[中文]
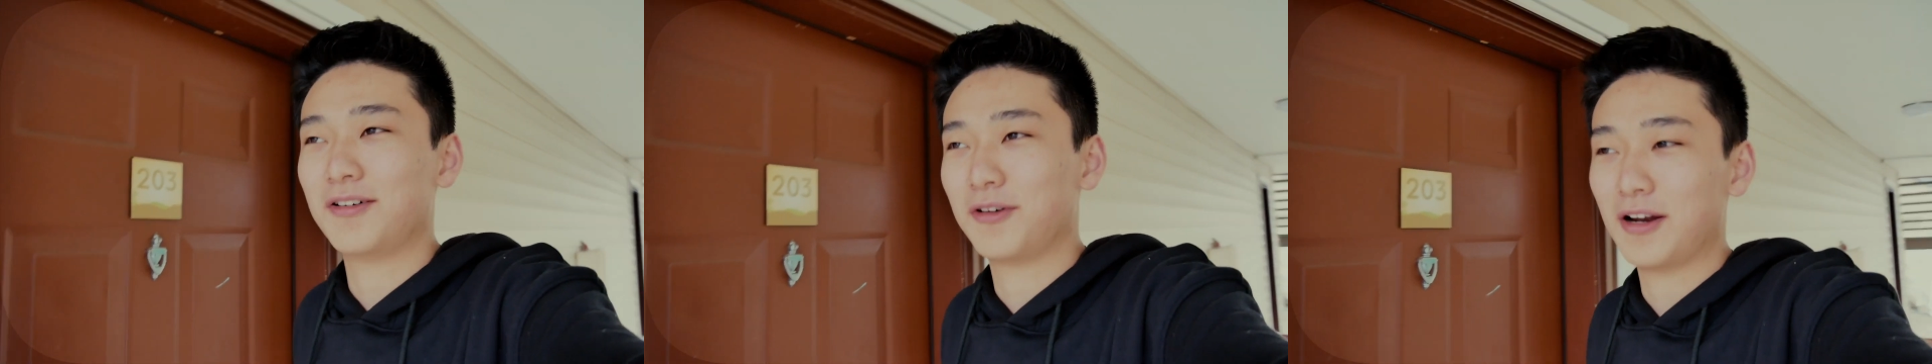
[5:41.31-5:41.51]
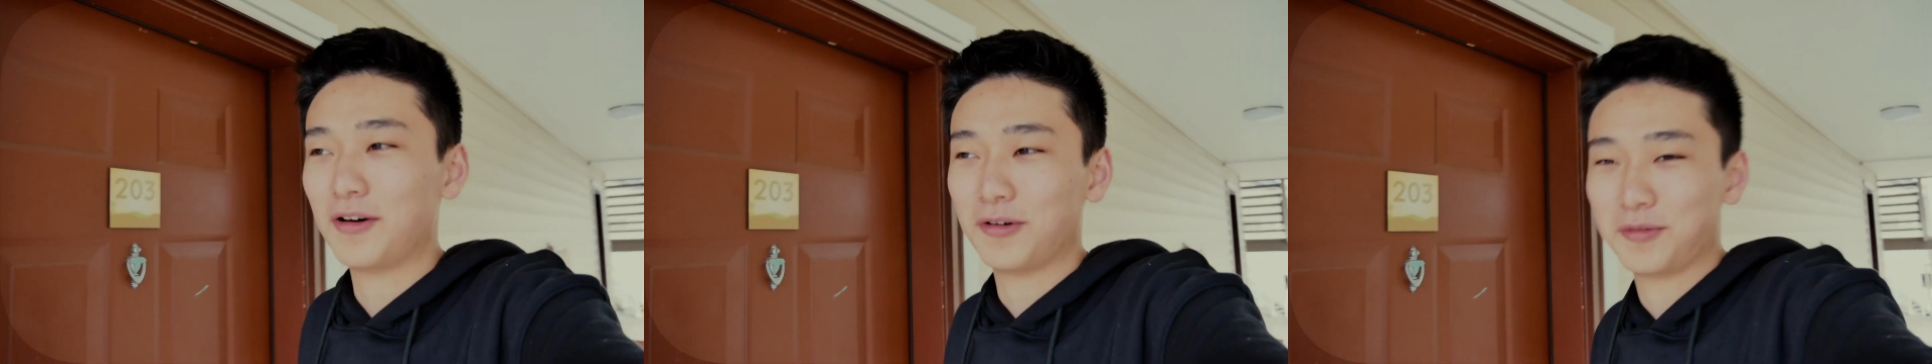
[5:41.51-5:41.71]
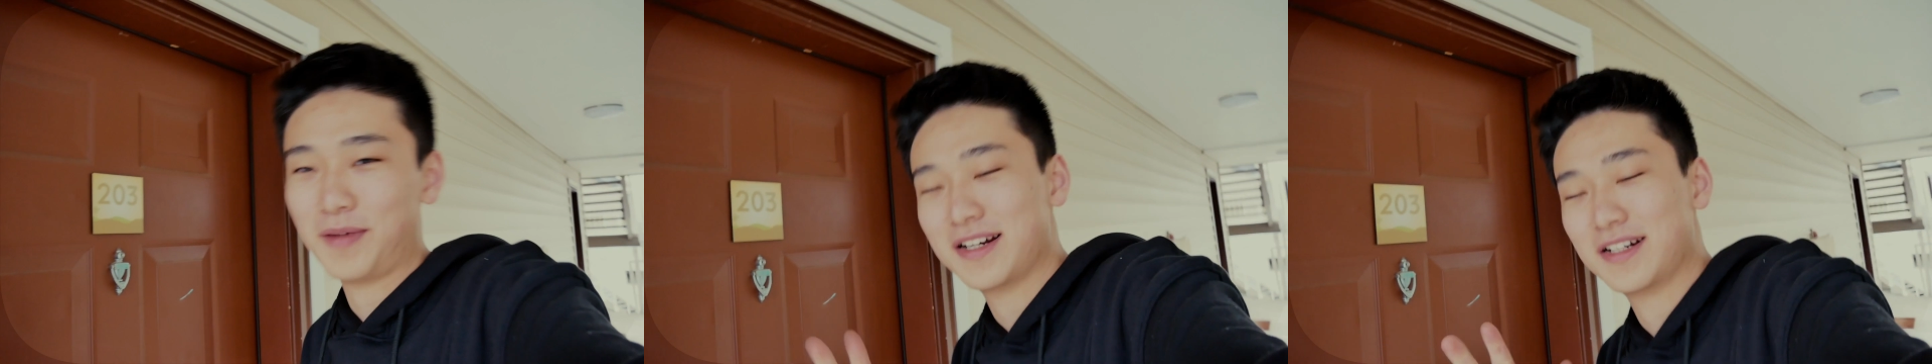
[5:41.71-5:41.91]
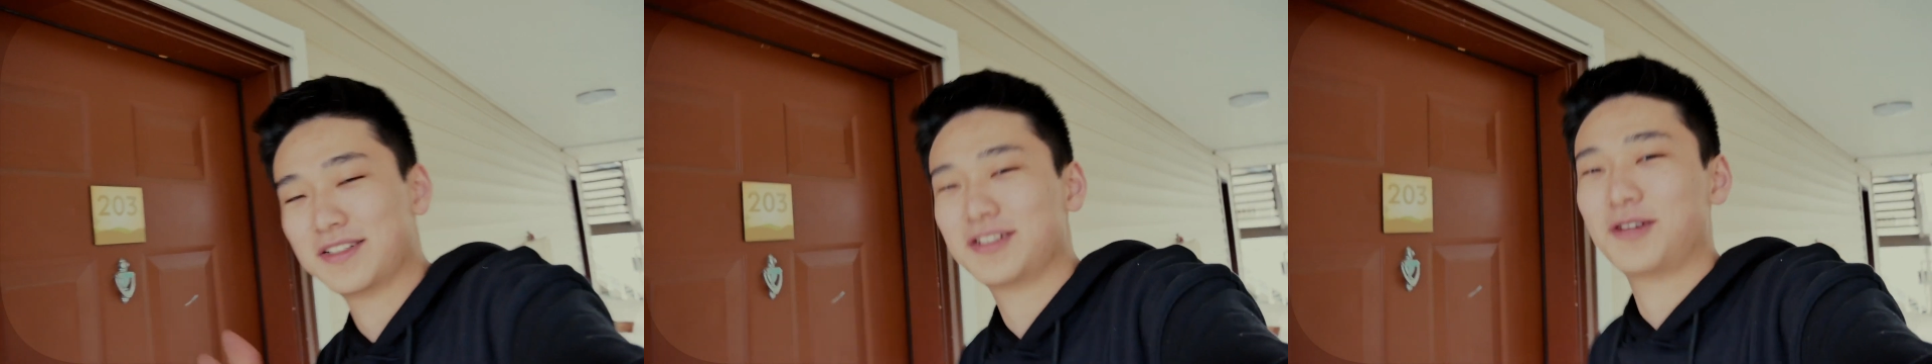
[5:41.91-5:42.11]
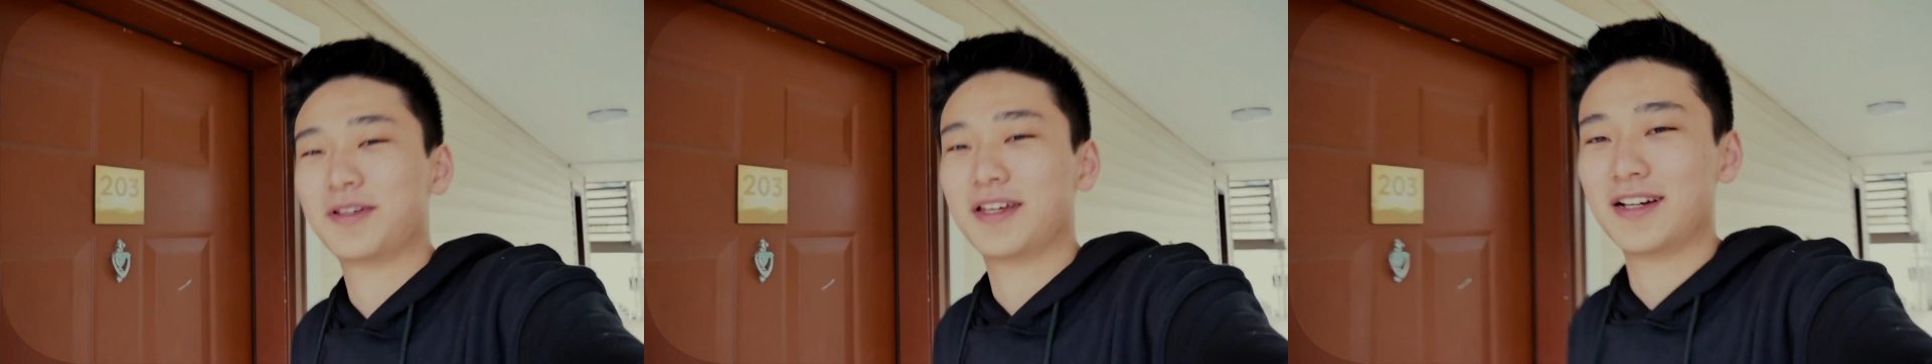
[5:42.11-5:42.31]
回来我会拍张
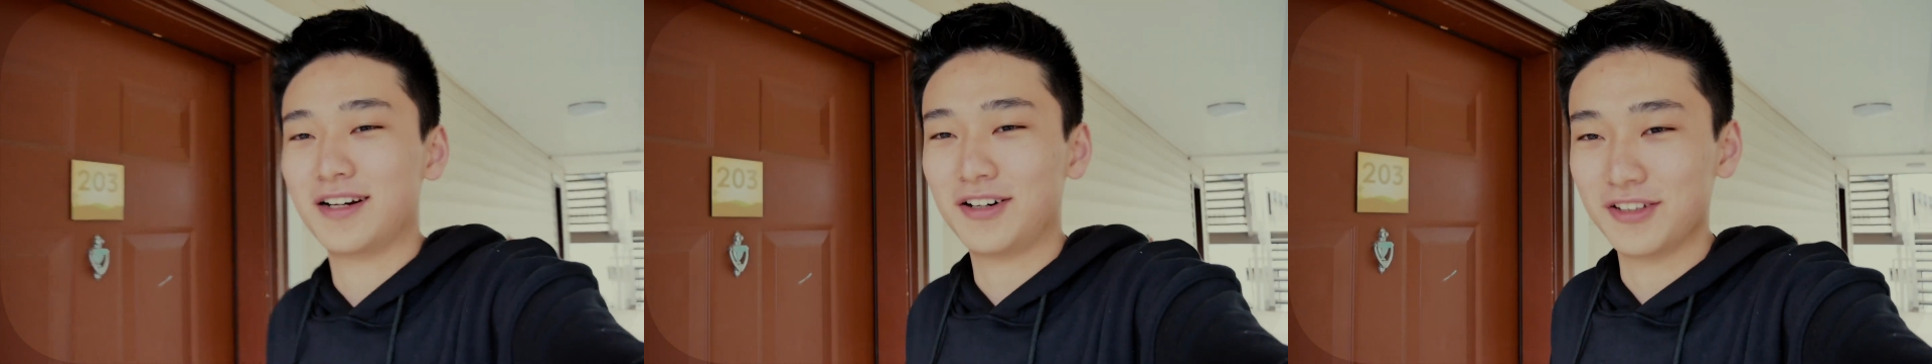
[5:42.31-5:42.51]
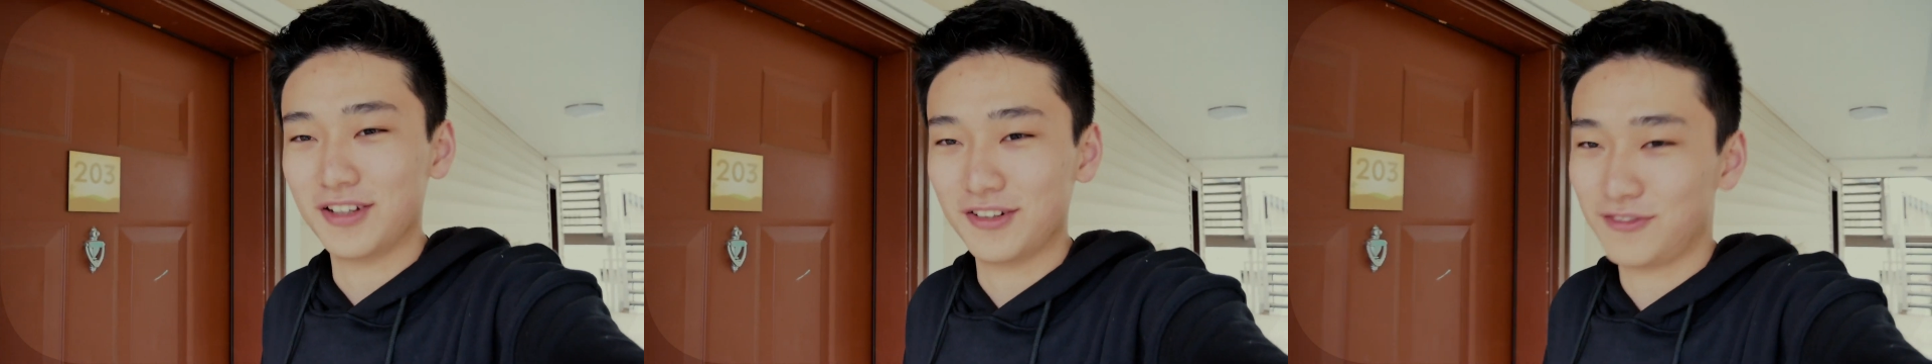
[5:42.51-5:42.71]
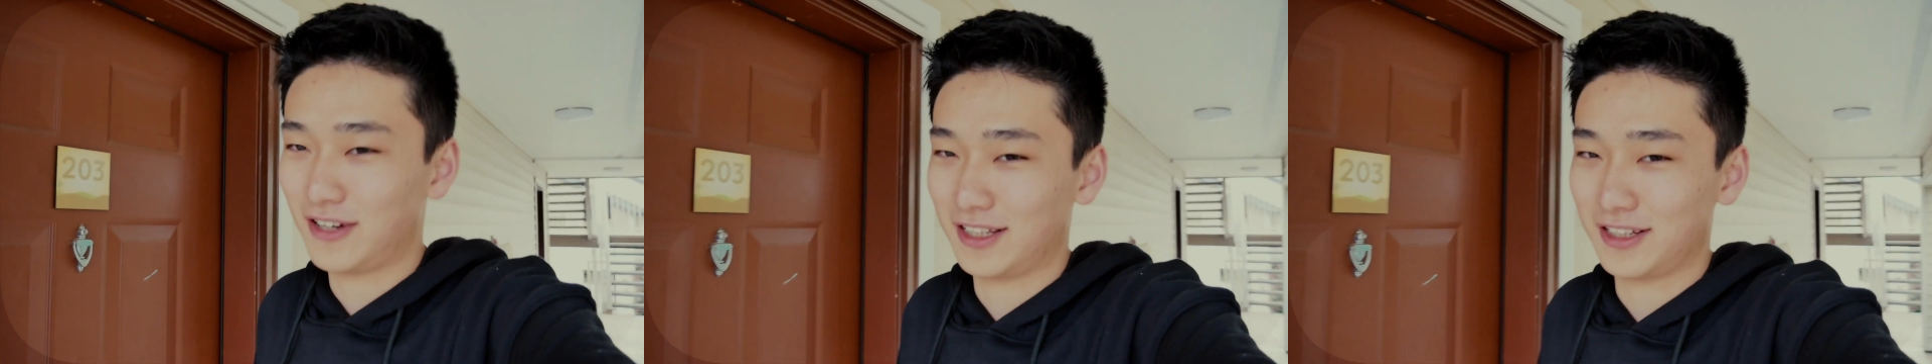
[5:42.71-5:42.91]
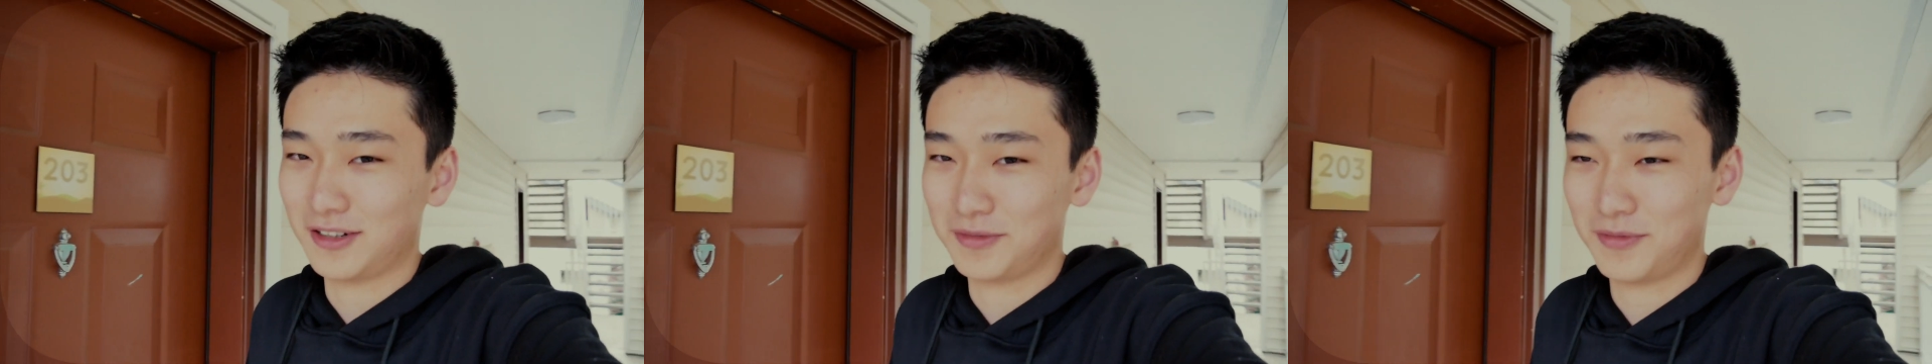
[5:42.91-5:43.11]
照片，然后呢发一